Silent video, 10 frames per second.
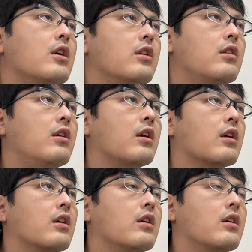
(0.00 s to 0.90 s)
で、
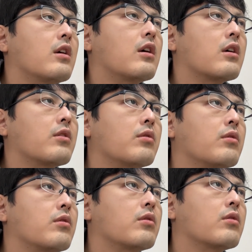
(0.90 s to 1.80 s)
あ
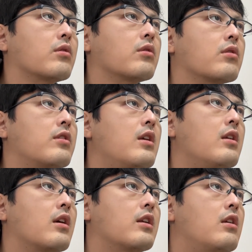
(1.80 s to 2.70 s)
の、生理
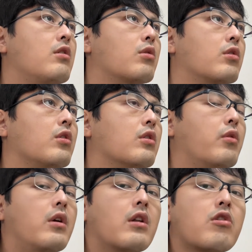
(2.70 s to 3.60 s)
が来てる人っていうのは
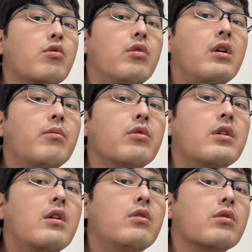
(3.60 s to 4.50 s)
親から仕送りをもら
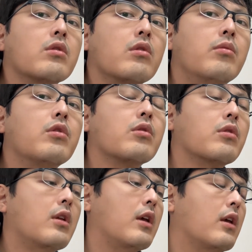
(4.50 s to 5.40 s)
えると思うの
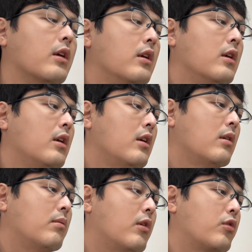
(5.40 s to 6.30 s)
で、
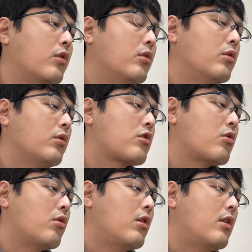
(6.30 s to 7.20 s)
まあ、その仕
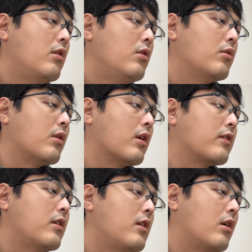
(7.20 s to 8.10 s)
送りっていうのは
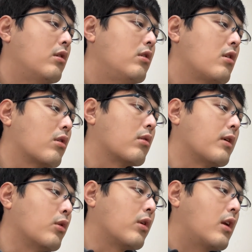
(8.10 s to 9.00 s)
生理が来る人のまあ
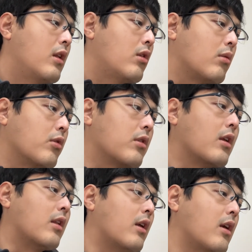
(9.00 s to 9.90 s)
側近だと思って
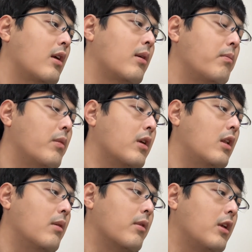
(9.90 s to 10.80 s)
ね、まあ、い
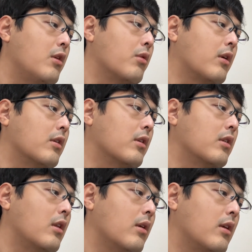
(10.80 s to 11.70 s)
ればいいのかなっ
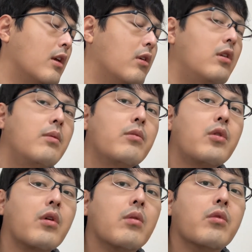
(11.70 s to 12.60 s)
て逆に僕
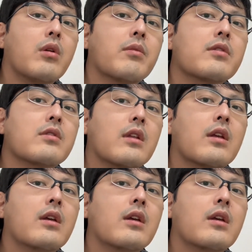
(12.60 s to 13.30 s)
は思いますね。